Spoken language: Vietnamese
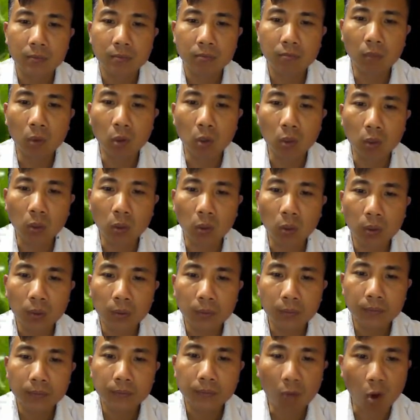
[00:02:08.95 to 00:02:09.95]
Bổ đôi,
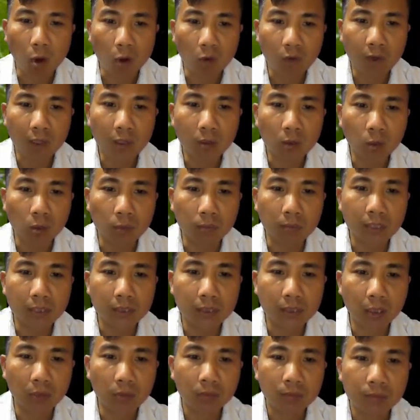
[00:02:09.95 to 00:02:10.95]
bỏ phần hột
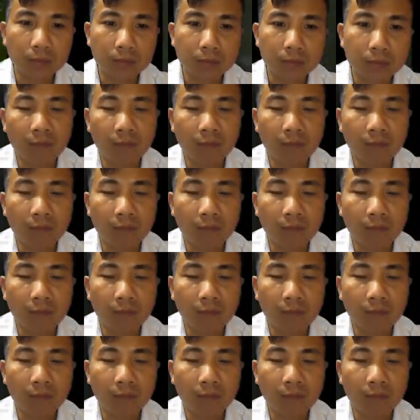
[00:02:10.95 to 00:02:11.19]
bên trong,